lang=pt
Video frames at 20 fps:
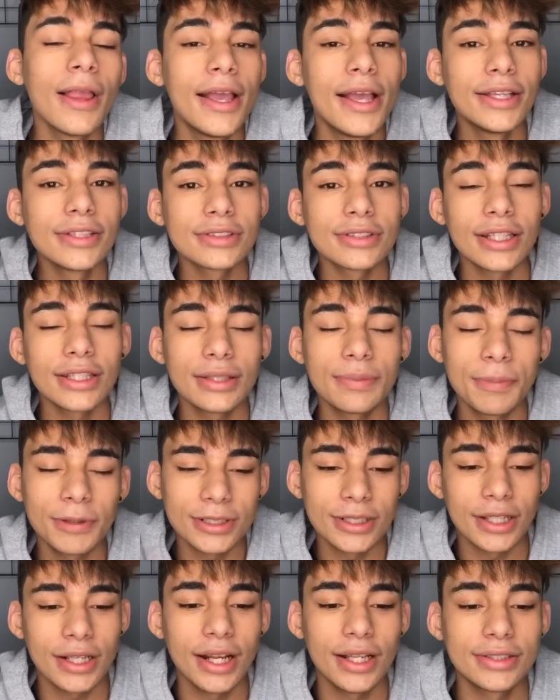Esse tá aqui
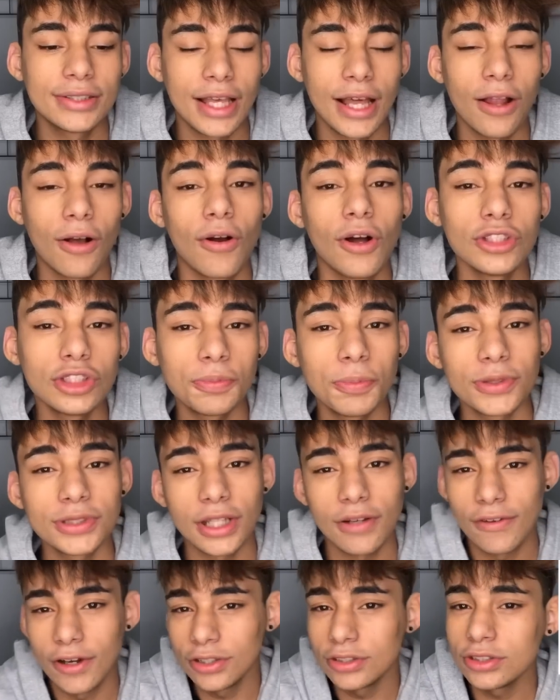passando aqui na tela, eu gosto de
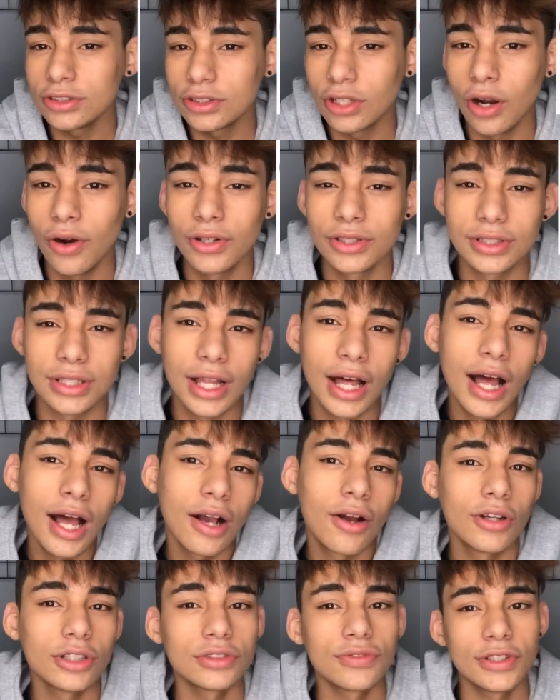postar vários stories lá,
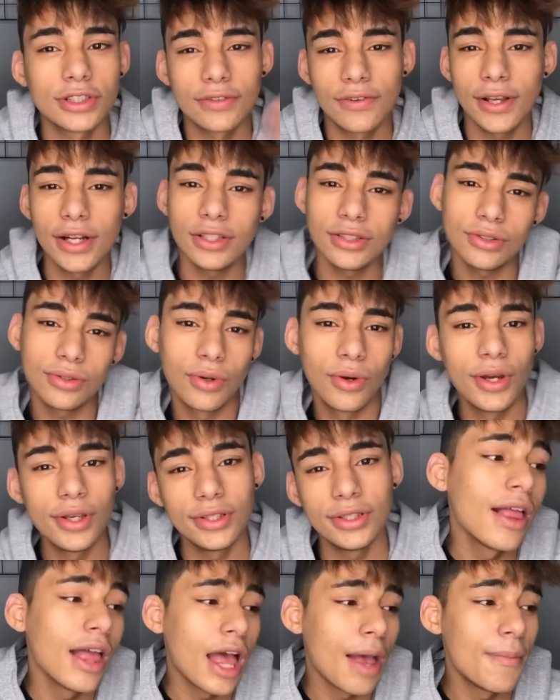gosto de fazer várias
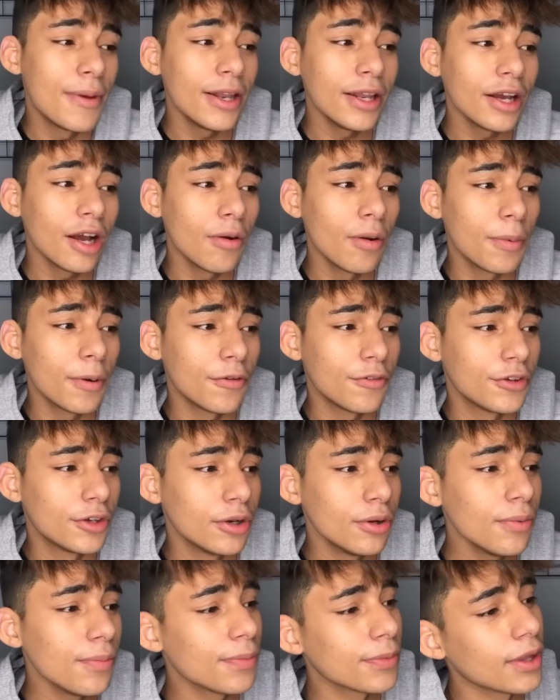coisas. É bem legal meu
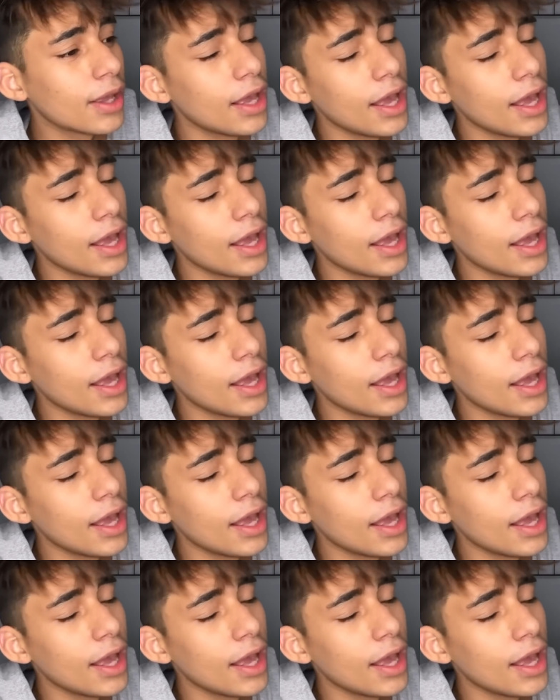perfil.